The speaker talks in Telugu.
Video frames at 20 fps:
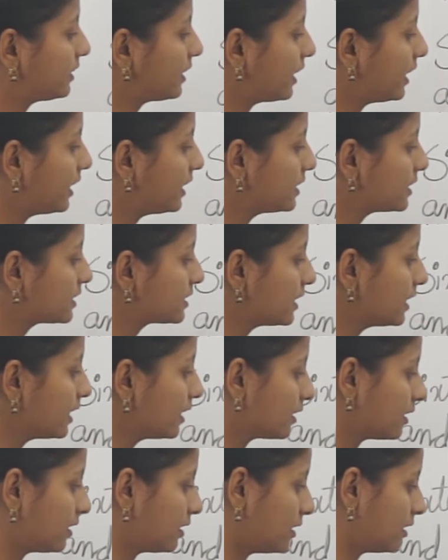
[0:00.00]
ఈ త్రీ డిజిట్స్ని
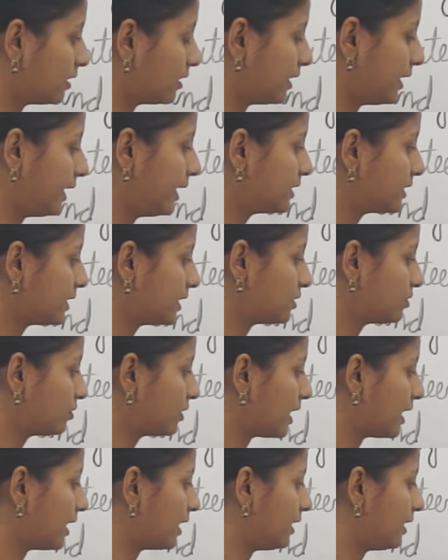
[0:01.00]
రీడ్ చేస్తూ
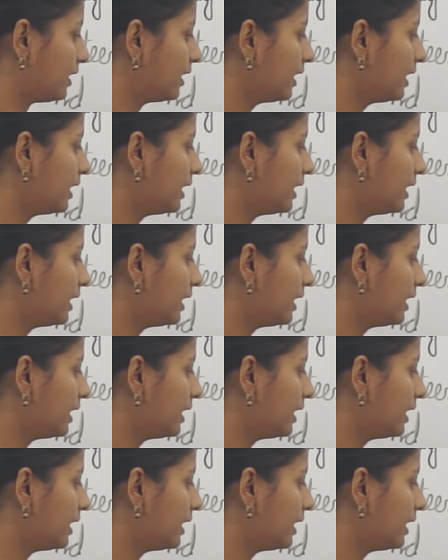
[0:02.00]
రాయాలి